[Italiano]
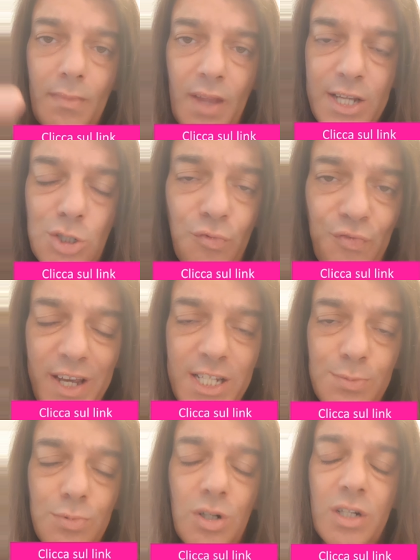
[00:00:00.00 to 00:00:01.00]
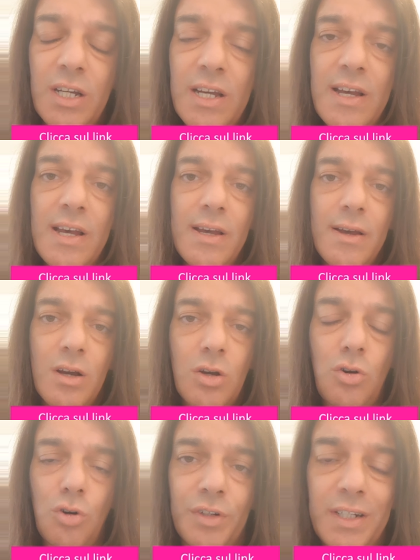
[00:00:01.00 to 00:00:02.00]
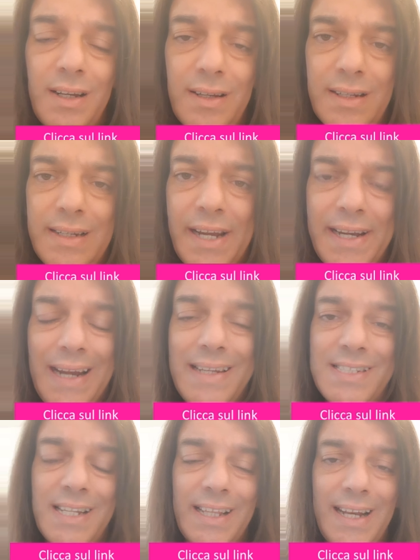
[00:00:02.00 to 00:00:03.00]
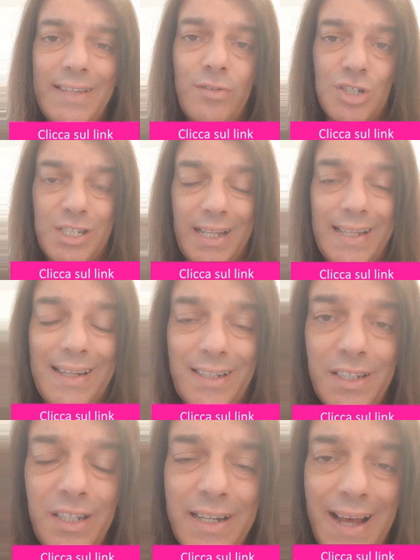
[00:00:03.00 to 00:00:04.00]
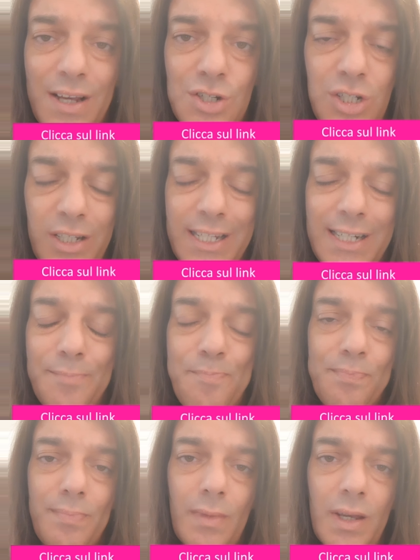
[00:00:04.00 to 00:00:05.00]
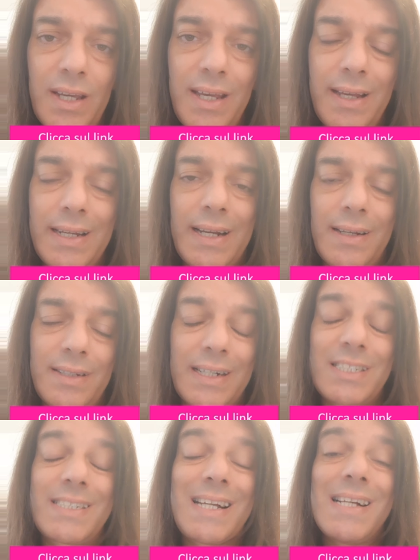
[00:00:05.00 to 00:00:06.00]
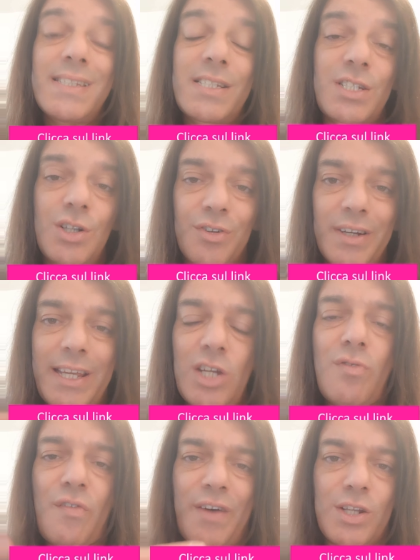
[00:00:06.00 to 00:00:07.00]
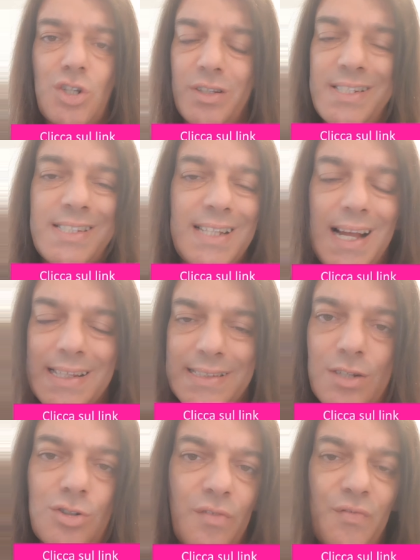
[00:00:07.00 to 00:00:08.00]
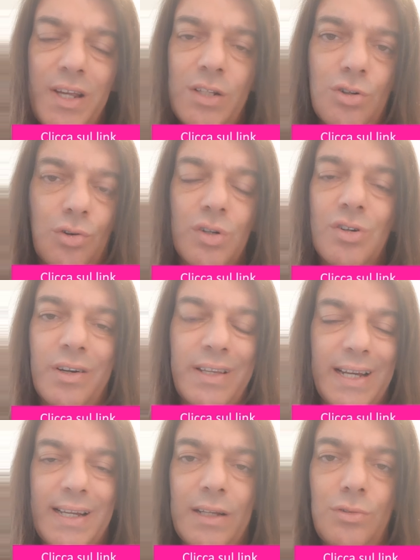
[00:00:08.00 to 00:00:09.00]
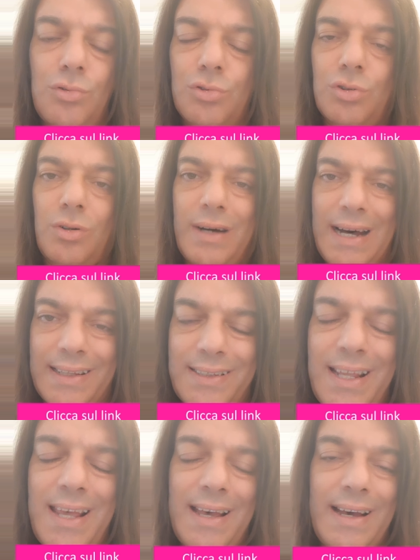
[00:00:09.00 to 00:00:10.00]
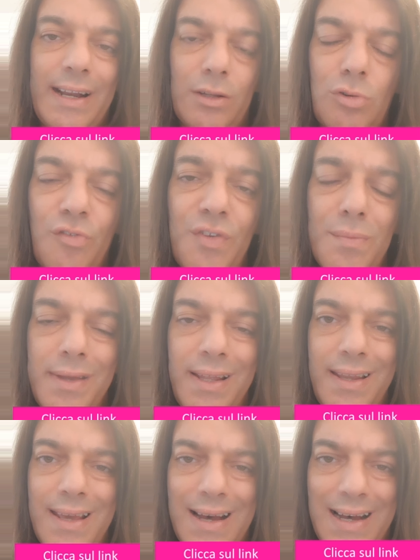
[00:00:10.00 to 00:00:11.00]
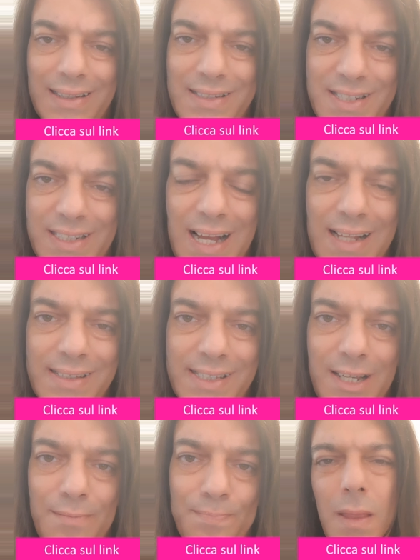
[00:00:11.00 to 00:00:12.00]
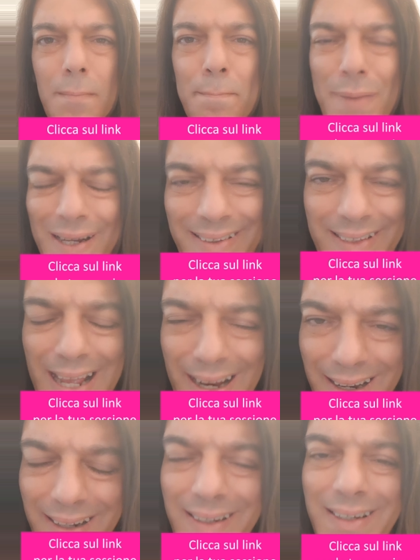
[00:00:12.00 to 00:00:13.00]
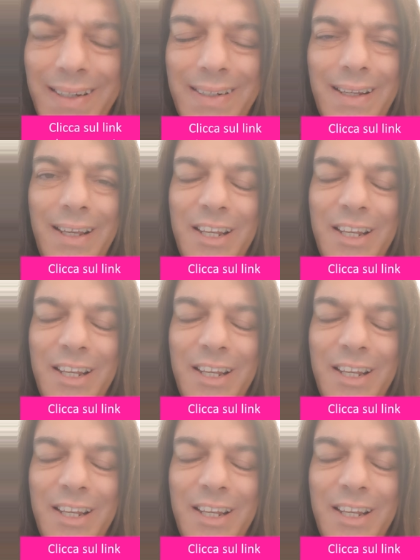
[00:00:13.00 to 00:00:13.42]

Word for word: e su Facebook con l'analisi delle vostre date di nascita e la scansione che io vi faccio a distanza, cioè vedo quello che è accaduto a te, alla tua famiglia a distanza. Bert Hellinger,